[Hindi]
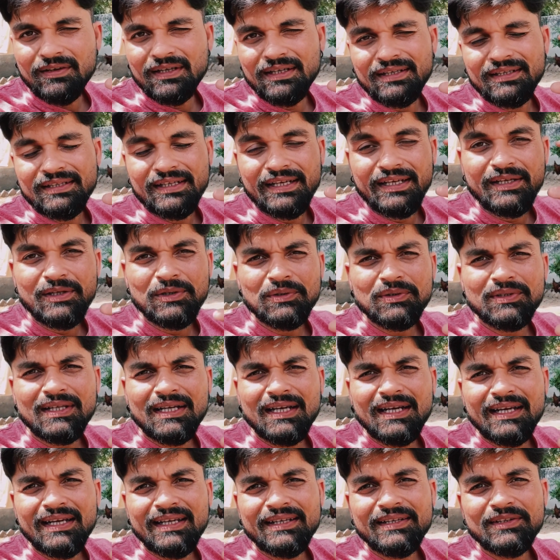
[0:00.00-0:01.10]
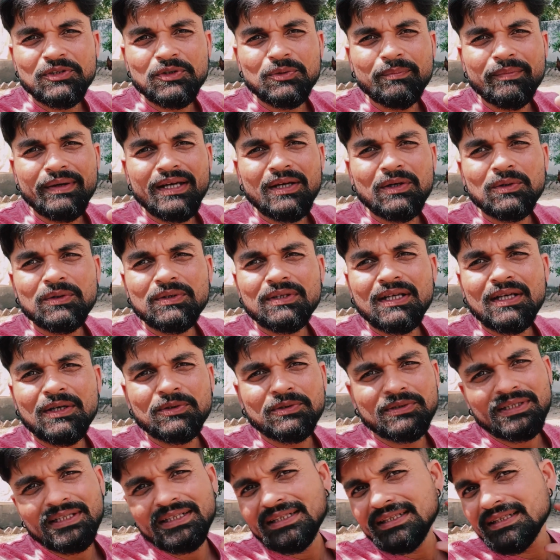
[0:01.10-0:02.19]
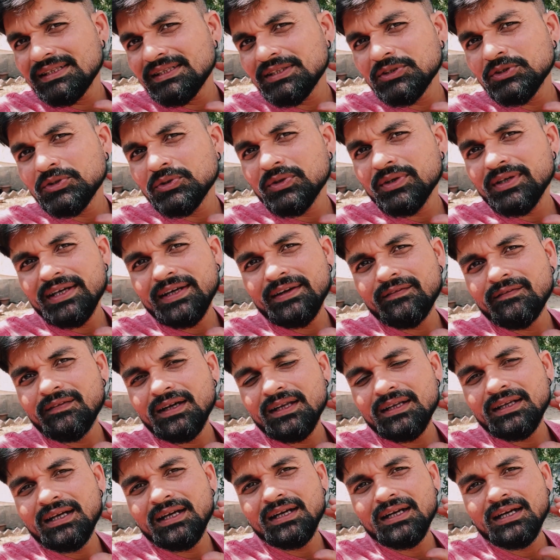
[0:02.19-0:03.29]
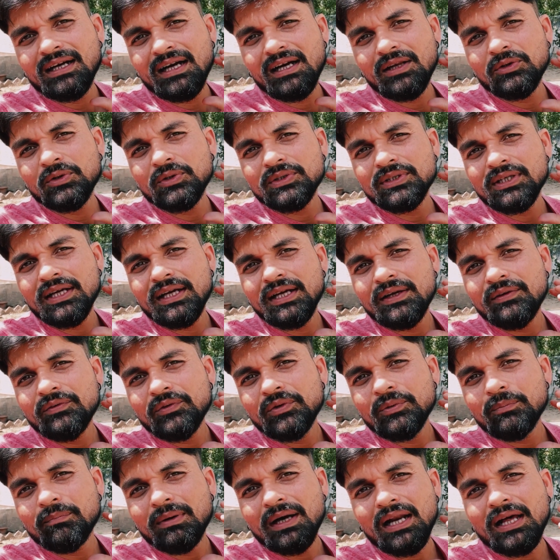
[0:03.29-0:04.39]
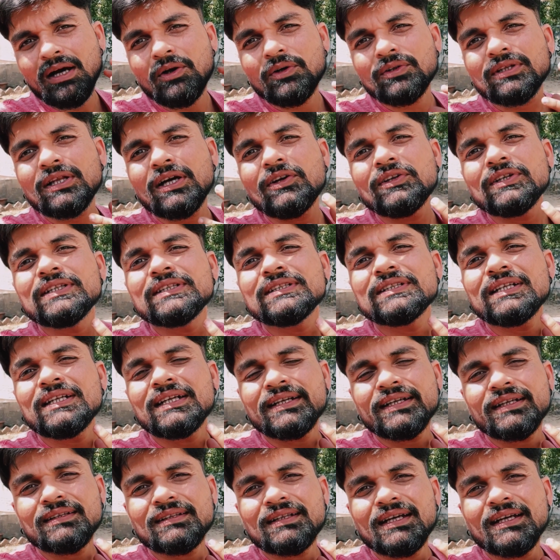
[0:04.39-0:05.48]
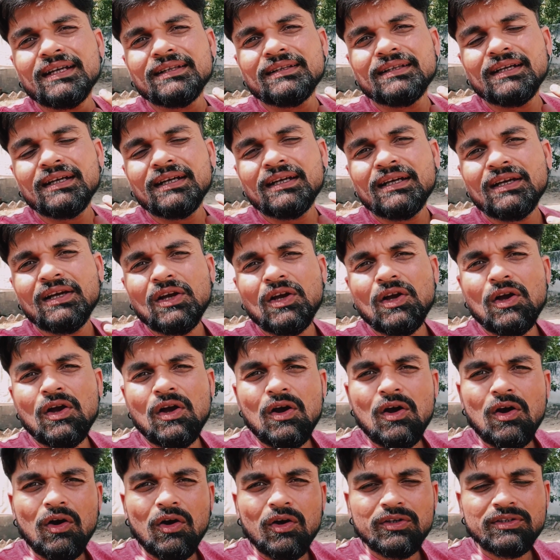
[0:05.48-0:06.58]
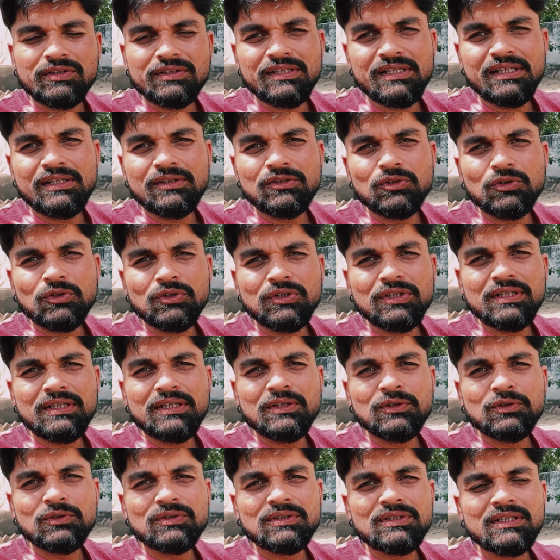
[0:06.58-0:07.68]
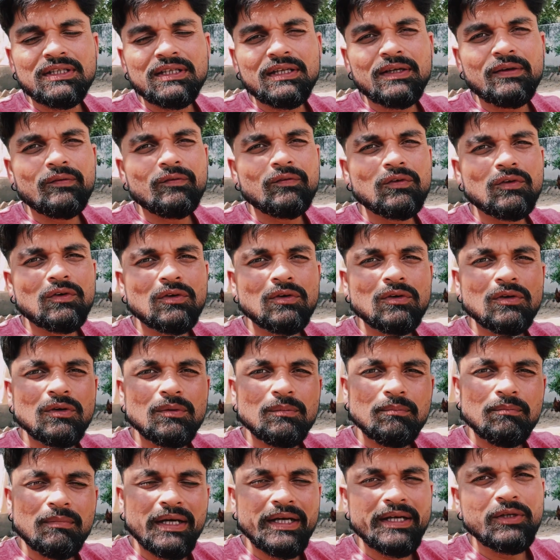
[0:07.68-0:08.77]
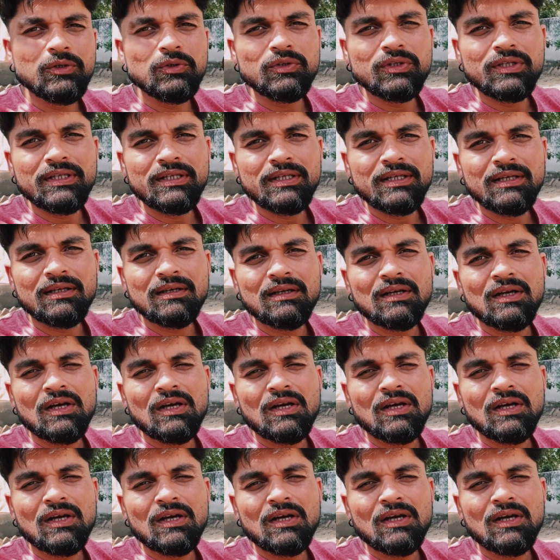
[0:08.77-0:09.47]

फ़र्क यही होता है कि जो मेल होता है उसके नीचे जो रेड वाला गाल होता है वो बड़ा होता है और नीचे लटकता रहता है और सींग जो होती है उसकी वो बड़ी होती है